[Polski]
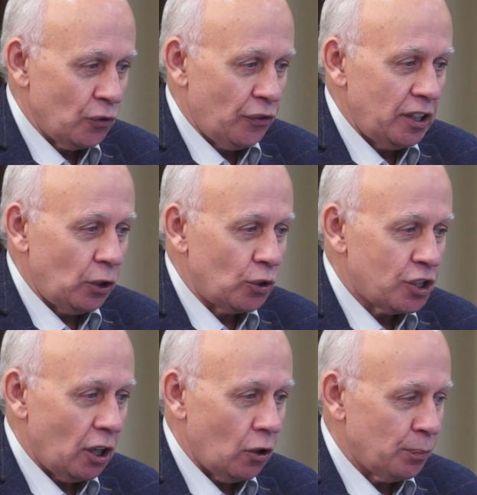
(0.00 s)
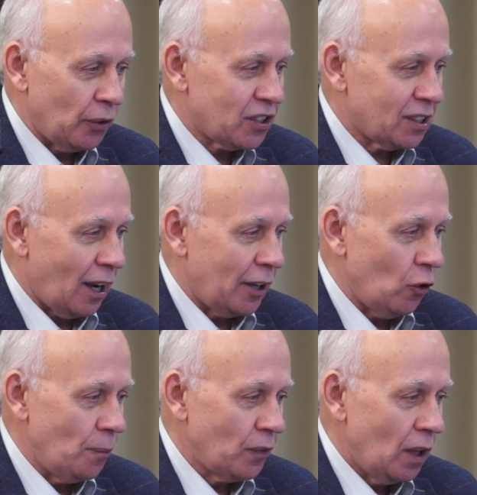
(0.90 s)
w wyniku czego
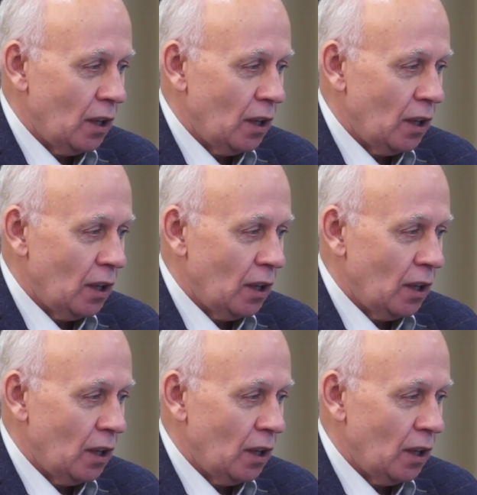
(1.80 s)
powstają